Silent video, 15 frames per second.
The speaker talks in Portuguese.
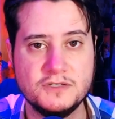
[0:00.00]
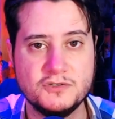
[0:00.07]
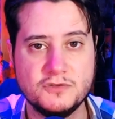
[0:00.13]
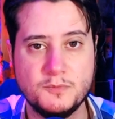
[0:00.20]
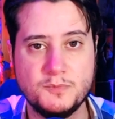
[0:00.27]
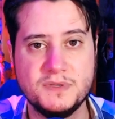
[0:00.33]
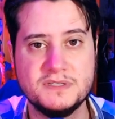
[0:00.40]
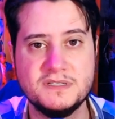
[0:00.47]
isso,
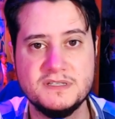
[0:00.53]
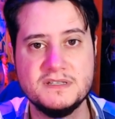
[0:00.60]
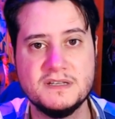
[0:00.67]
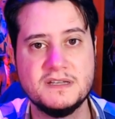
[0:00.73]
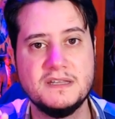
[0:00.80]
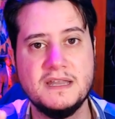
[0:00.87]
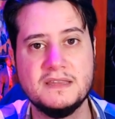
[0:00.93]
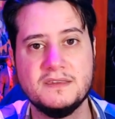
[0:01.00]
não
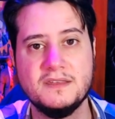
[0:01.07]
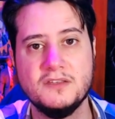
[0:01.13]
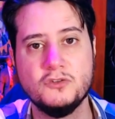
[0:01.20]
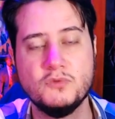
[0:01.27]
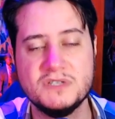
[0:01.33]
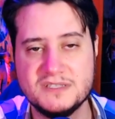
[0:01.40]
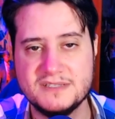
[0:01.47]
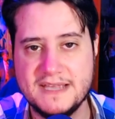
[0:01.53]
precisa criar
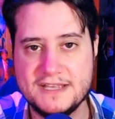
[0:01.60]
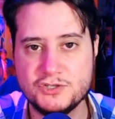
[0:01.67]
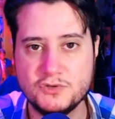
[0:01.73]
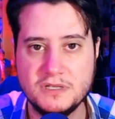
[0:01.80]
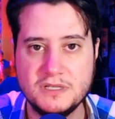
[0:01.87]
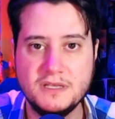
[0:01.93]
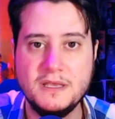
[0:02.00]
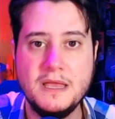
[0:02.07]
tanto
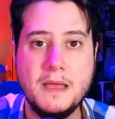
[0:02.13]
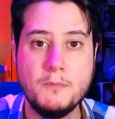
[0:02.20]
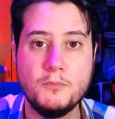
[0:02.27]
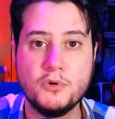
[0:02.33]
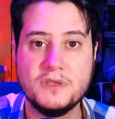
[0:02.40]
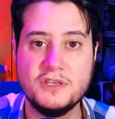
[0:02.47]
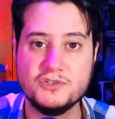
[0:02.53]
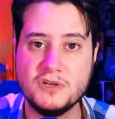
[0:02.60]
excesso ali,
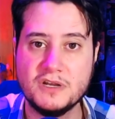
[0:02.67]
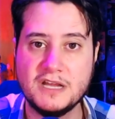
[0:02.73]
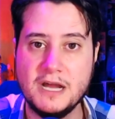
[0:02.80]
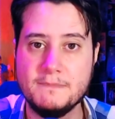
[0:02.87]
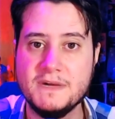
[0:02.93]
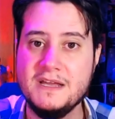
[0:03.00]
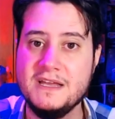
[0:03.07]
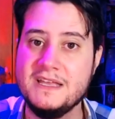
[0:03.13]
porque isso
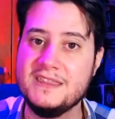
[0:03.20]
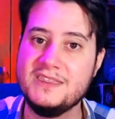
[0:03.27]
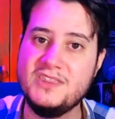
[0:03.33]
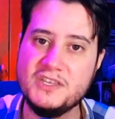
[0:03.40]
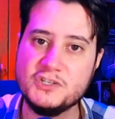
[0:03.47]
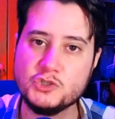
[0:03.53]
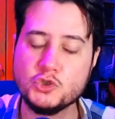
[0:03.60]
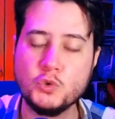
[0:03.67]
acaba
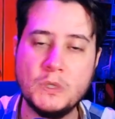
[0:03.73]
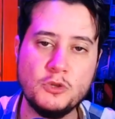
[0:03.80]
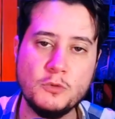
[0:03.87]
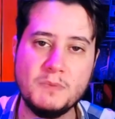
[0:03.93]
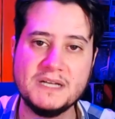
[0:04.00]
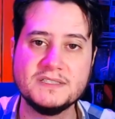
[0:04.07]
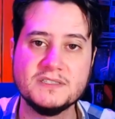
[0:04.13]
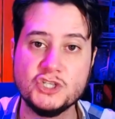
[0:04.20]
destoando
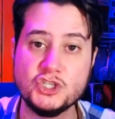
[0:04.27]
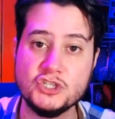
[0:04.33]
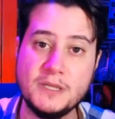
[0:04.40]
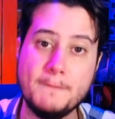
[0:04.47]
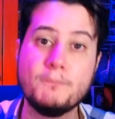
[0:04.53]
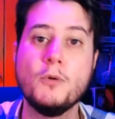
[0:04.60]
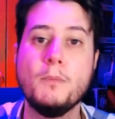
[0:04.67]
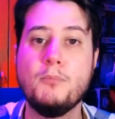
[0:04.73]
bastante
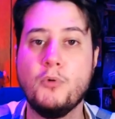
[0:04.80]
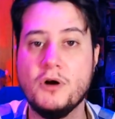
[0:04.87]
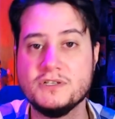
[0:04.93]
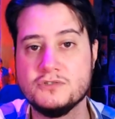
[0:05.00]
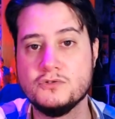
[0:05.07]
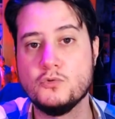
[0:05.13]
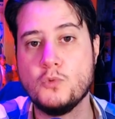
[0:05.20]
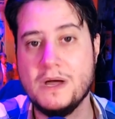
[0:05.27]
da
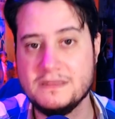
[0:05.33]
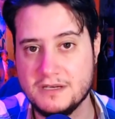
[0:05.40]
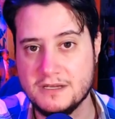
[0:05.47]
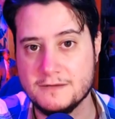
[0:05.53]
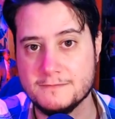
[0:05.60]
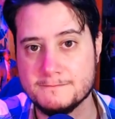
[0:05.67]
proposta do quadrinho.